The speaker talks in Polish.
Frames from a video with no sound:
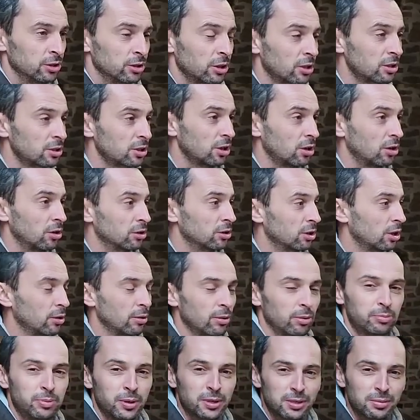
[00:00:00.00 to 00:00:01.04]
To co?
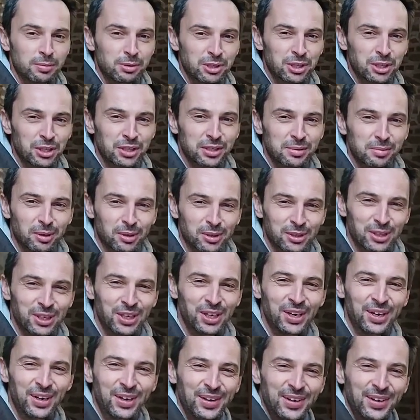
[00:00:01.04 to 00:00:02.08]
To bierzemy się do roboty.